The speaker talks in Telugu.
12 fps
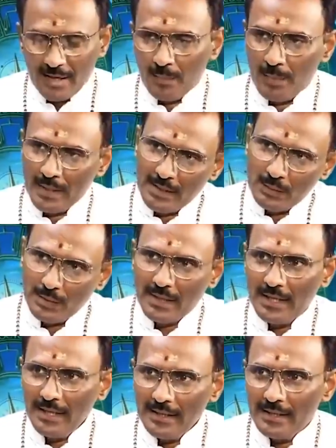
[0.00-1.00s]
డబ్బు అనేది
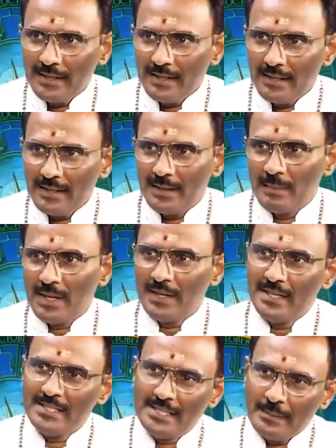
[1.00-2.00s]
ఉంటే
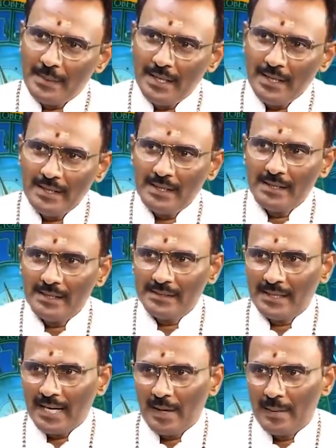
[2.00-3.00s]
మనం ఏం చెప్పినా
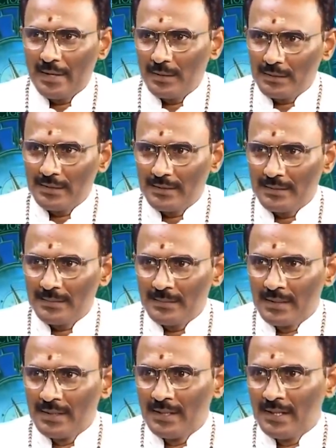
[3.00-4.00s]
చలామణి అవుతుంది
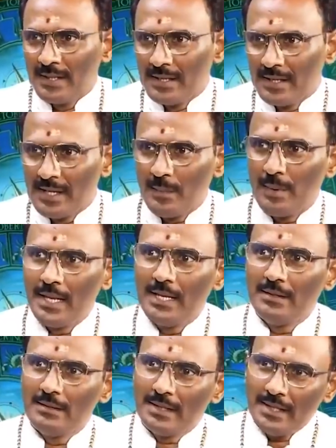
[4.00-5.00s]
డబ్బు
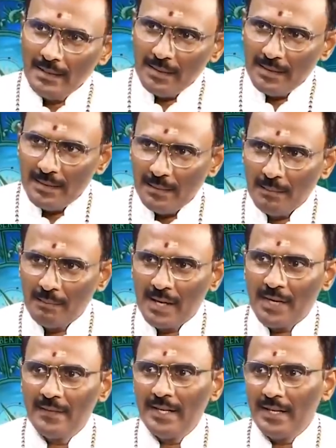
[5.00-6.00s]
అనేది ఉంటే
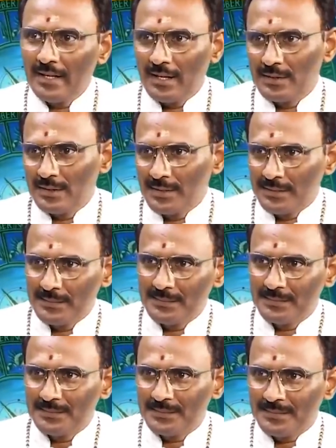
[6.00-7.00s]
మనమే రాజులం
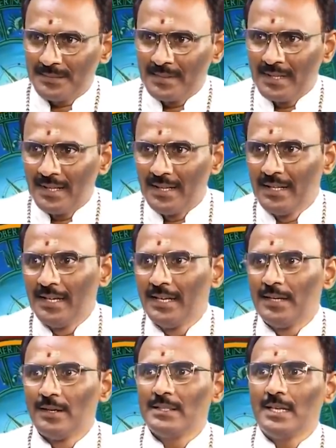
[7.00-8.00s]

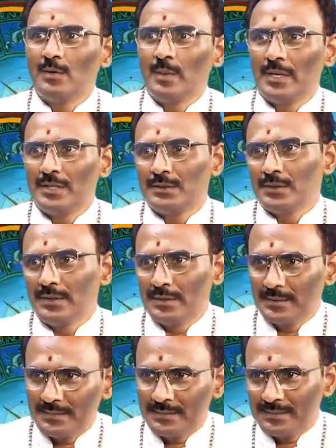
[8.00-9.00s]
లేని రోజున ఎవరు
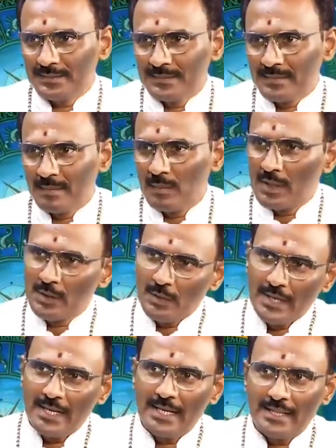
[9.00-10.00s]
పట్టించుకోరు
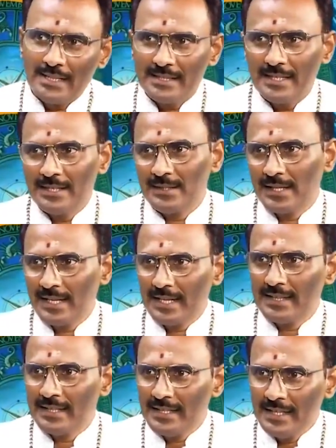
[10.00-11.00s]
బంధువులైనా అంతే
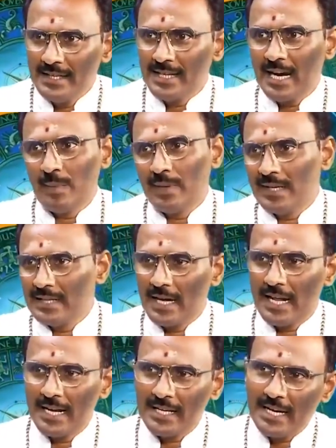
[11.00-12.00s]
స్నేహితులైనా అంతే కాబట్టి
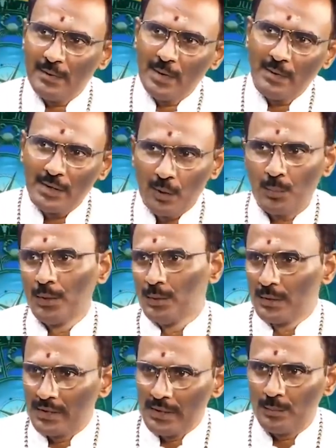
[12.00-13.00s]
ధనానికి ఆ విలువ ఎప్పుడు
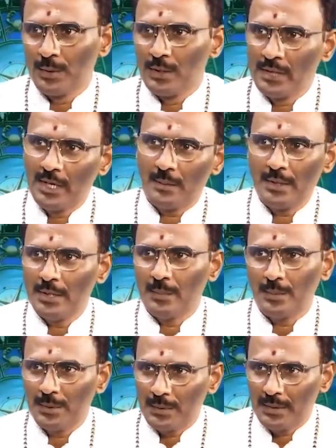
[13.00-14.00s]
ఉంది ఇప్పుడు ఉంది అప్పుడు
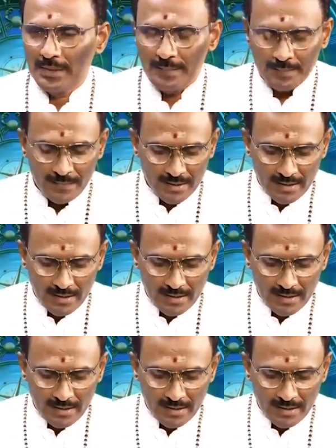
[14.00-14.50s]
ఉంది ఎప్పుడూ ఉంది